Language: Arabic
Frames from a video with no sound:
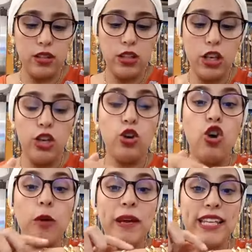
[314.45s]

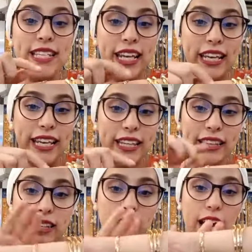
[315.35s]
الكوغميت ديال اليد
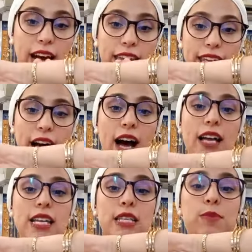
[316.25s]
ها هي
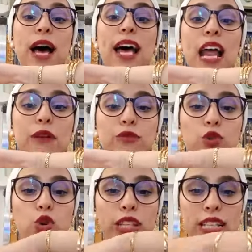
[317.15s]

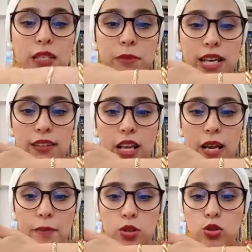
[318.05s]
7300
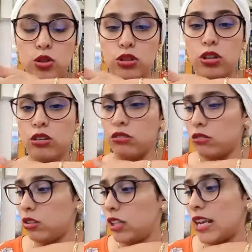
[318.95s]
درهم الكوردون
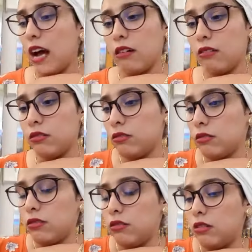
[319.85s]
لا
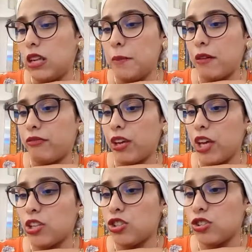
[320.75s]
أه لا ما
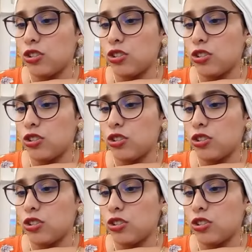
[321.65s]
فيهش